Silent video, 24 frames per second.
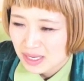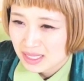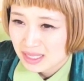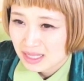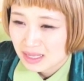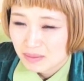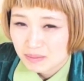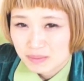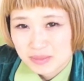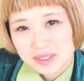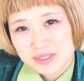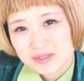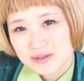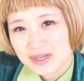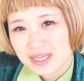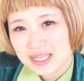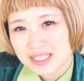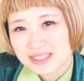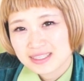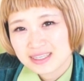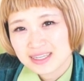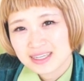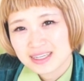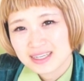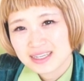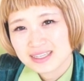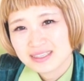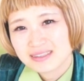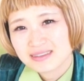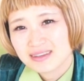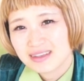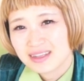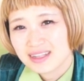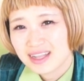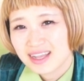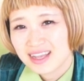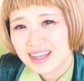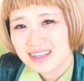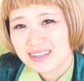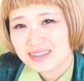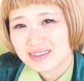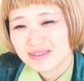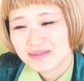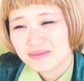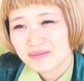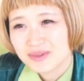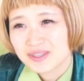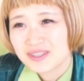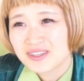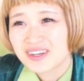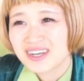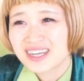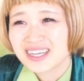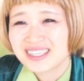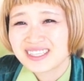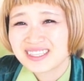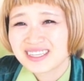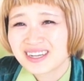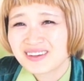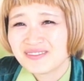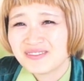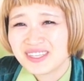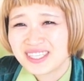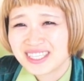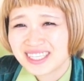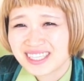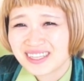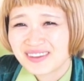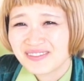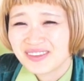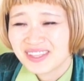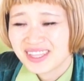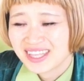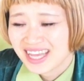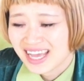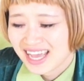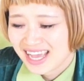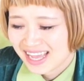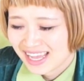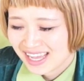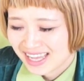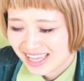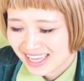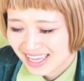りね味噌カツが好きです味噌カツがめっちゃ食べたい